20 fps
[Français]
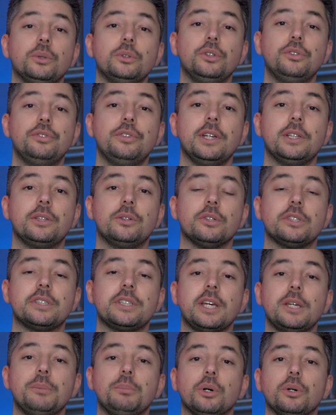donc du fait que
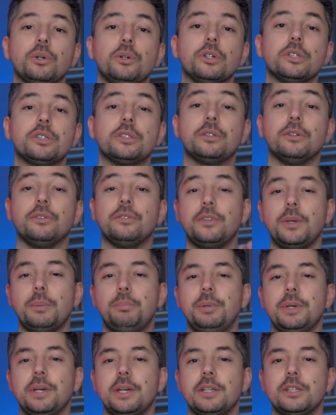CyberGhost
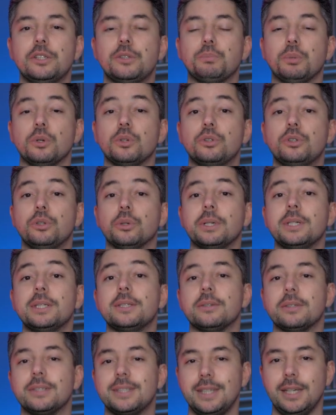VPN
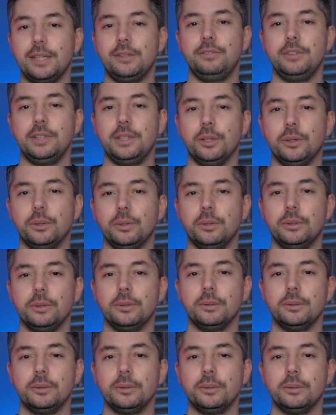sponsorise cette vidéo